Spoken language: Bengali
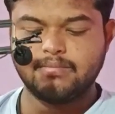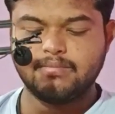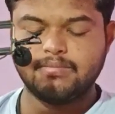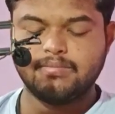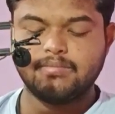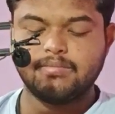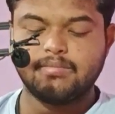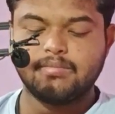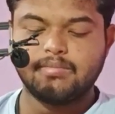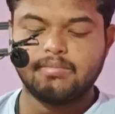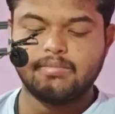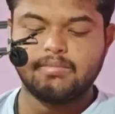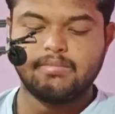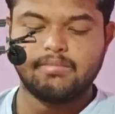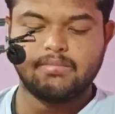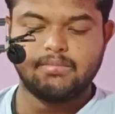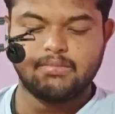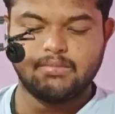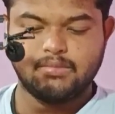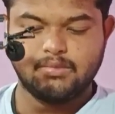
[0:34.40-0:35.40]

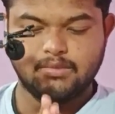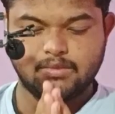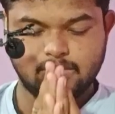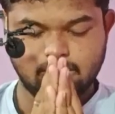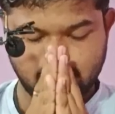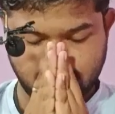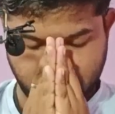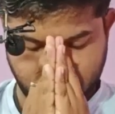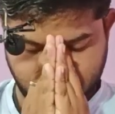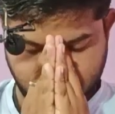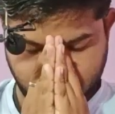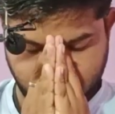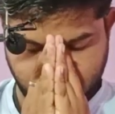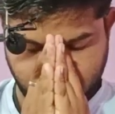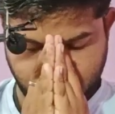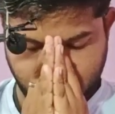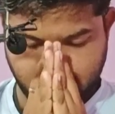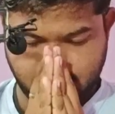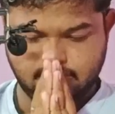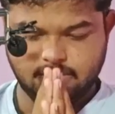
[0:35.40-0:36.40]
भवजलतरणीः
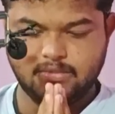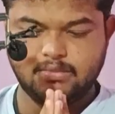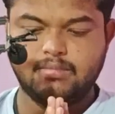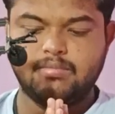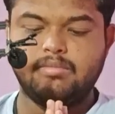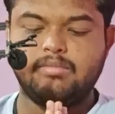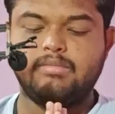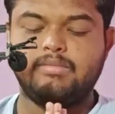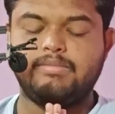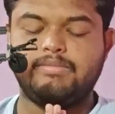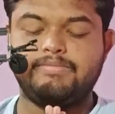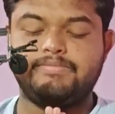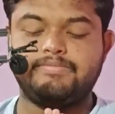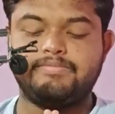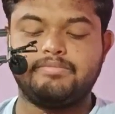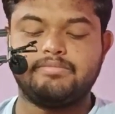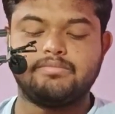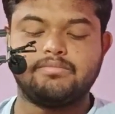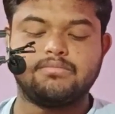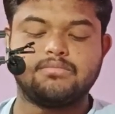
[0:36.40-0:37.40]

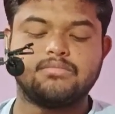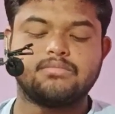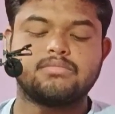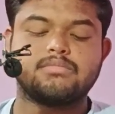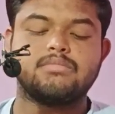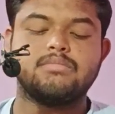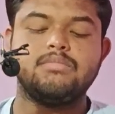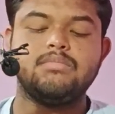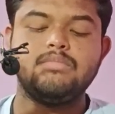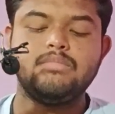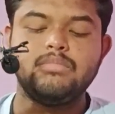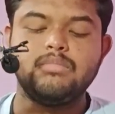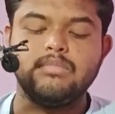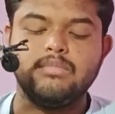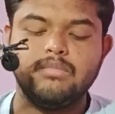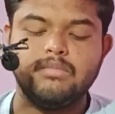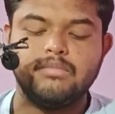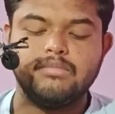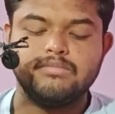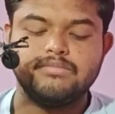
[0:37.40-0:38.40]

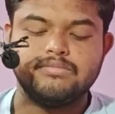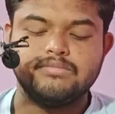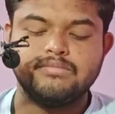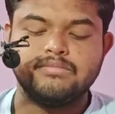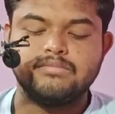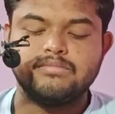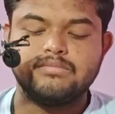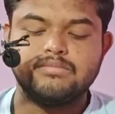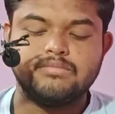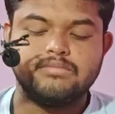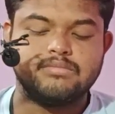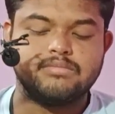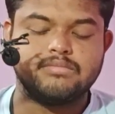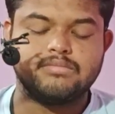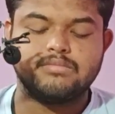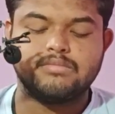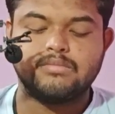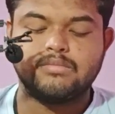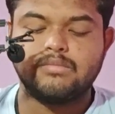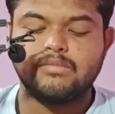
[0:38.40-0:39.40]

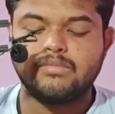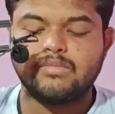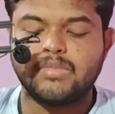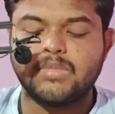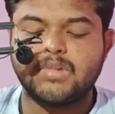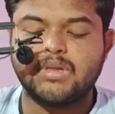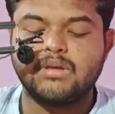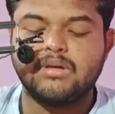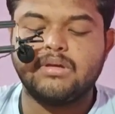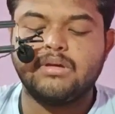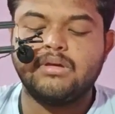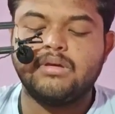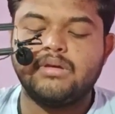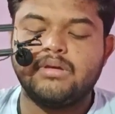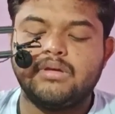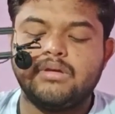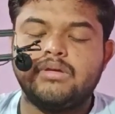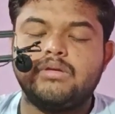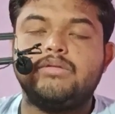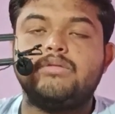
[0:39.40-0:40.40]
সর্বতত্ত্বানুতত্ত্ব
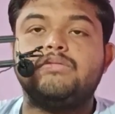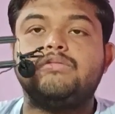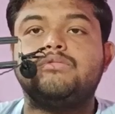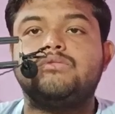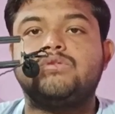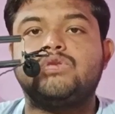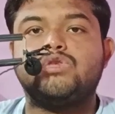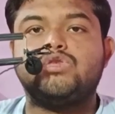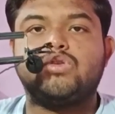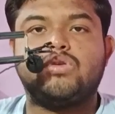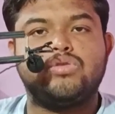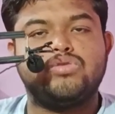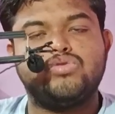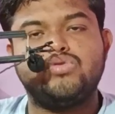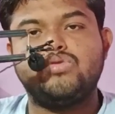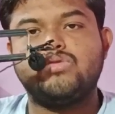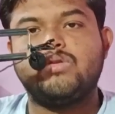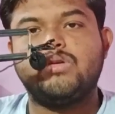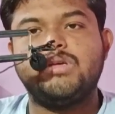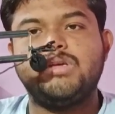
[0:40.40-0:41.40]
চলো
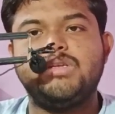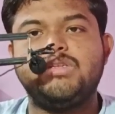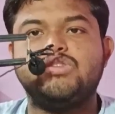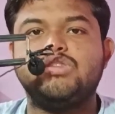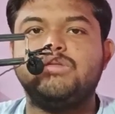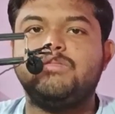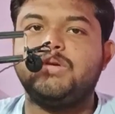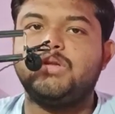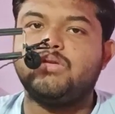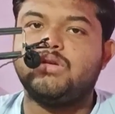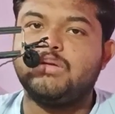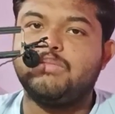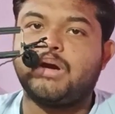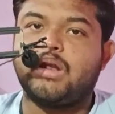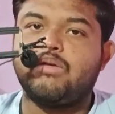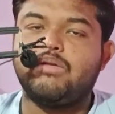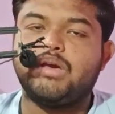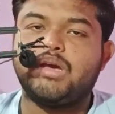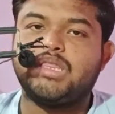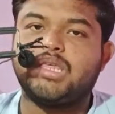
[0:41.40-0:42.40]
শুরু করি যদি ভিডিওটি
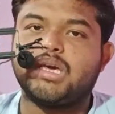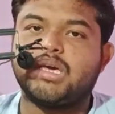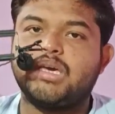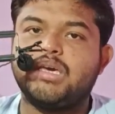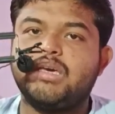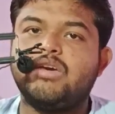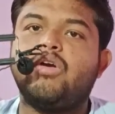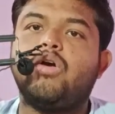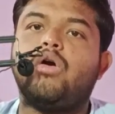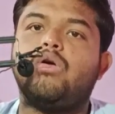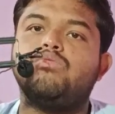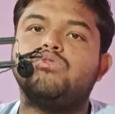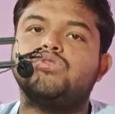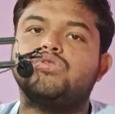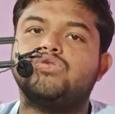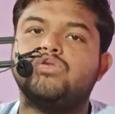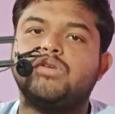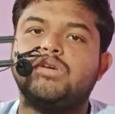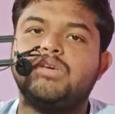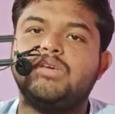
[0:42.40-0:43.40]
ভালো লেগে থাকে
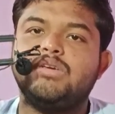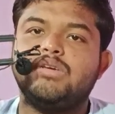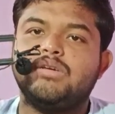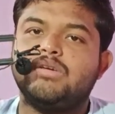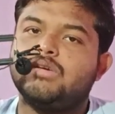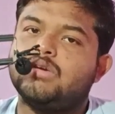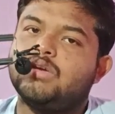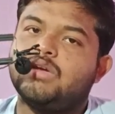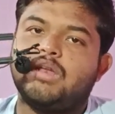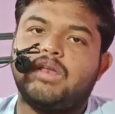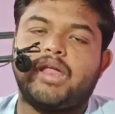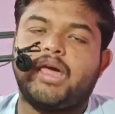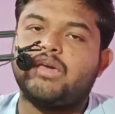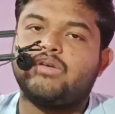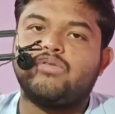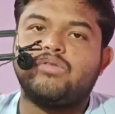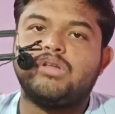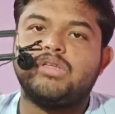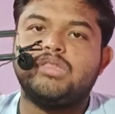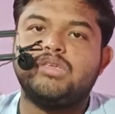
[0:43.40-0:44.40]
অবশ্যই
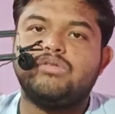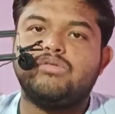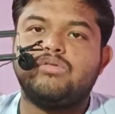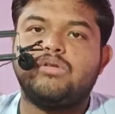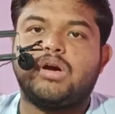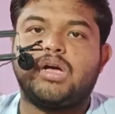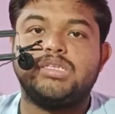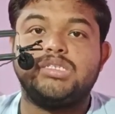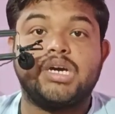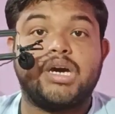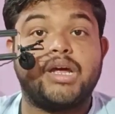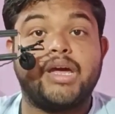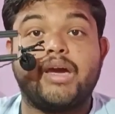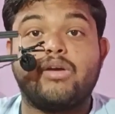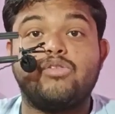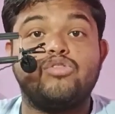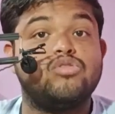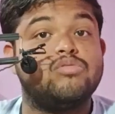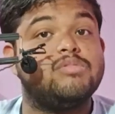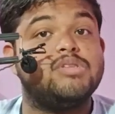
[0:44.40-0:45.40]
লাইক করে দিও আর যারা
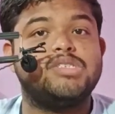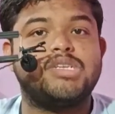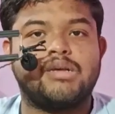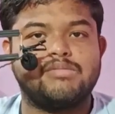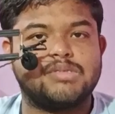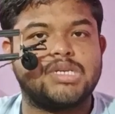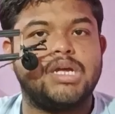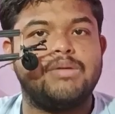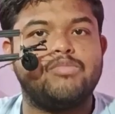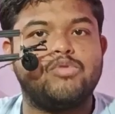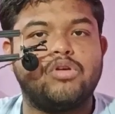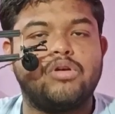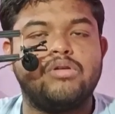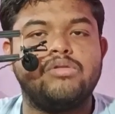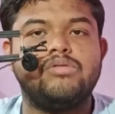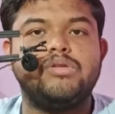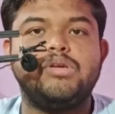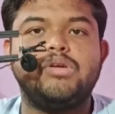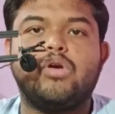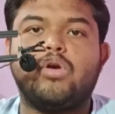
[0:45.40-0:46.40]
এখনও অবধি সাবস্ক্রাইব
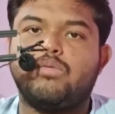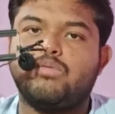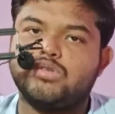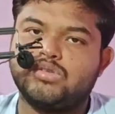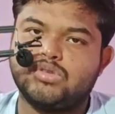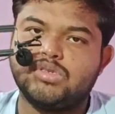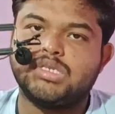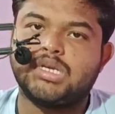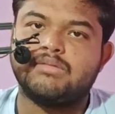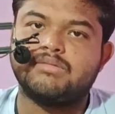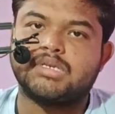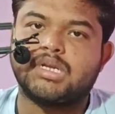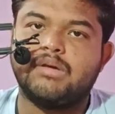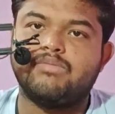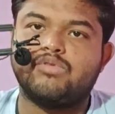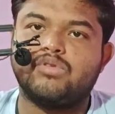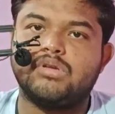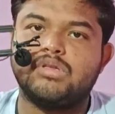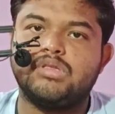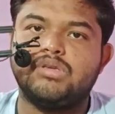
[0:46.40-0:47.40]
করনি অবশ্যই
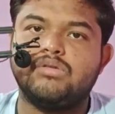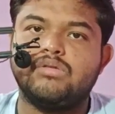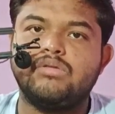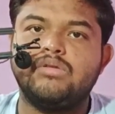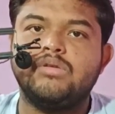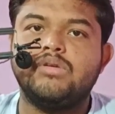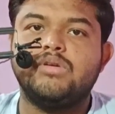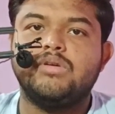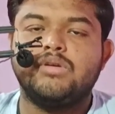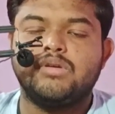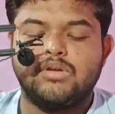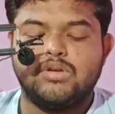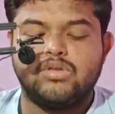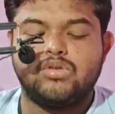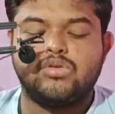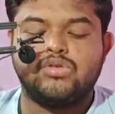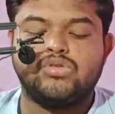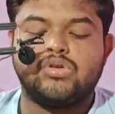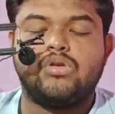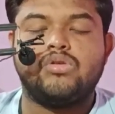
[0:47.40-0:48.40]
সাবস্ক্রাইব করে দিও
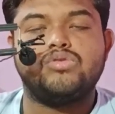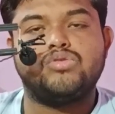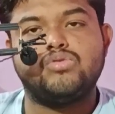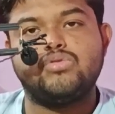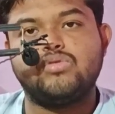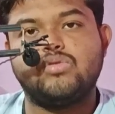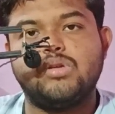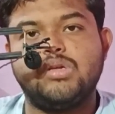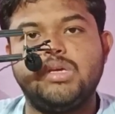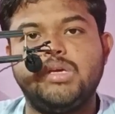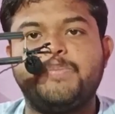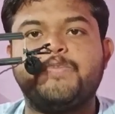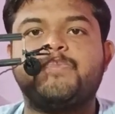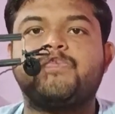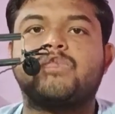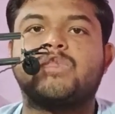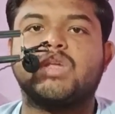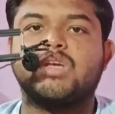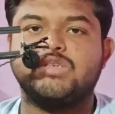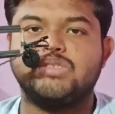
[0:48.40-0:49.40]
তো চলো শুরু করি
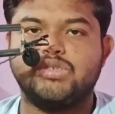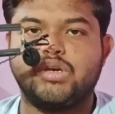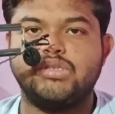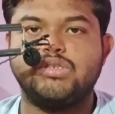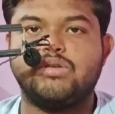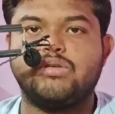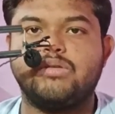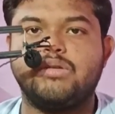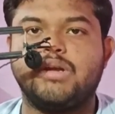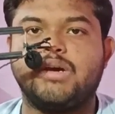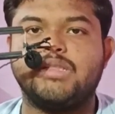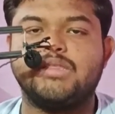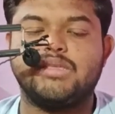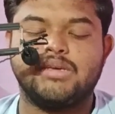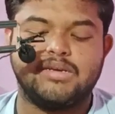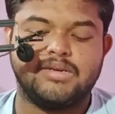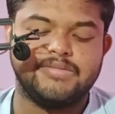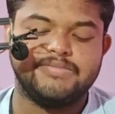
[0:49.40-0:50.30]
জয় জগন্নাথ